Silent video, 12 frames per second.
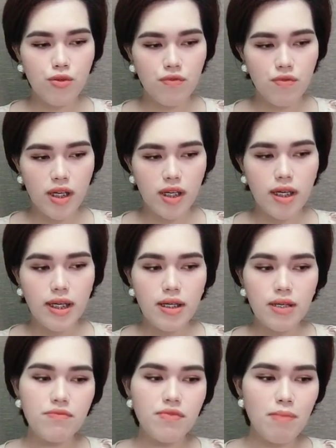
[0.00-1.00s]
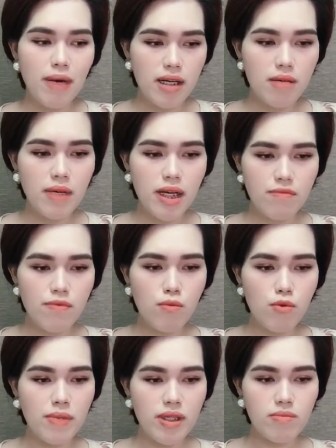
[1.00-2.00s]
tôi về với mái ấm hạnh phúc
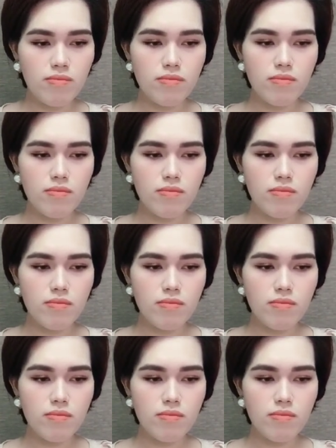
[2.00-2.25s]
của mình.